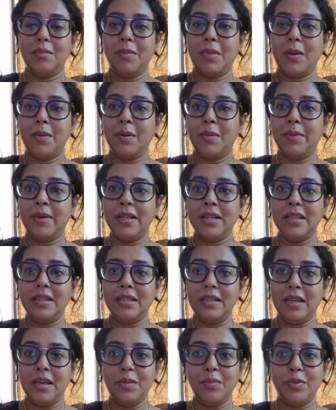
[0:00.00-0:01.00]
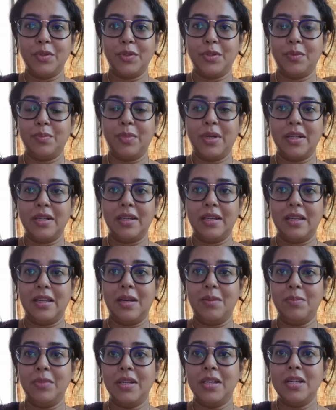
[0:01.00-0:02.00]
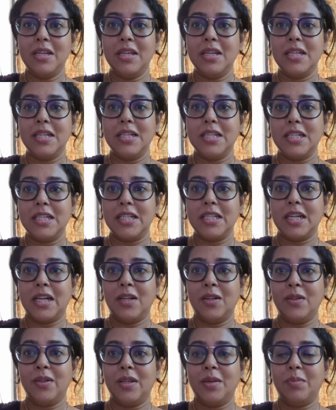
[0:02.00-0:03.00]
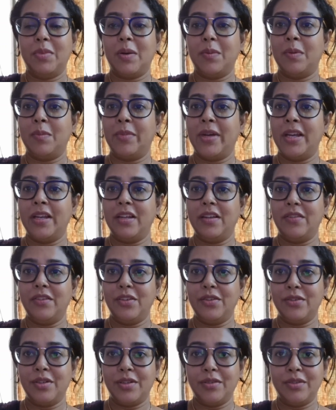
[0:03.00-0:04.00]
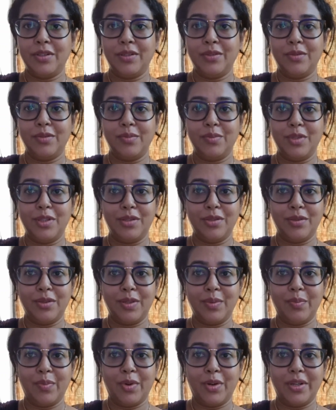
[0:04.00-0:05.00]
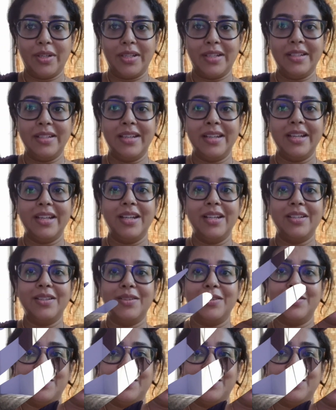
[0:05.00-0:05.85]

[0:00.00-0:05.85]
বাবা মাকে নিয়েই প্রথমবার খেলাম সেই কারণে বাবা মায়ের রিভিউটাও কিন্তু ভীষণ ইম্পর্টেন্ট তো